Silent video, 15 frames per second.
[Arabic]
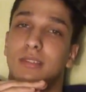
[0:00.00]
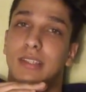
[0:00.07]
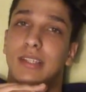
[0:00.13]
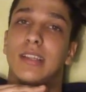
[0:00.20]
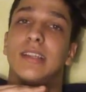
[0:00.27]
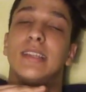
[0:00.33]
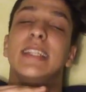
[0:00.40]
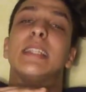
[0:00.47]

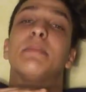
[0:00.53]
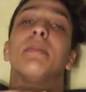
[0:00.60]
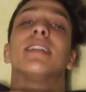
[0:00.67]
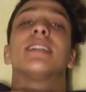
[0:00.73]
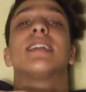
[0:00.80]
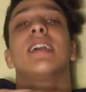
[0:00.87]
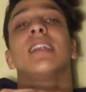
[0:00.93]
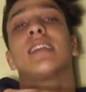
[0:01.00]
النسبه
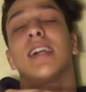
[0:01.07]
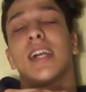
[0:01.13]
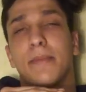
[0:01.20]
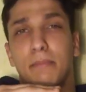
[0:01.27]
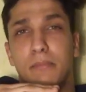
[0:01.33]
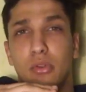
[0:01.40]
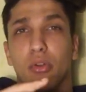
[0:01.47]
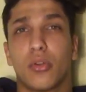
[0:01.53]
تاع الكارب
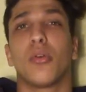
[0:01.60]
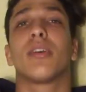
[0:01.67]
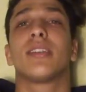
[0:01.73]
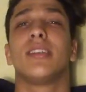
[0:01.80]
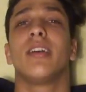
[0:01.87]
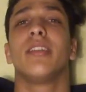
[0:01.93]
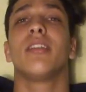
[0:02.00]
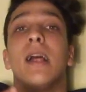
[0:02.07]
من لوكور
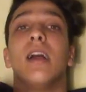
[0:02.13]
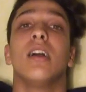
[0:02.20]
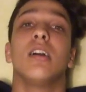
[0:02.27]
ديالنا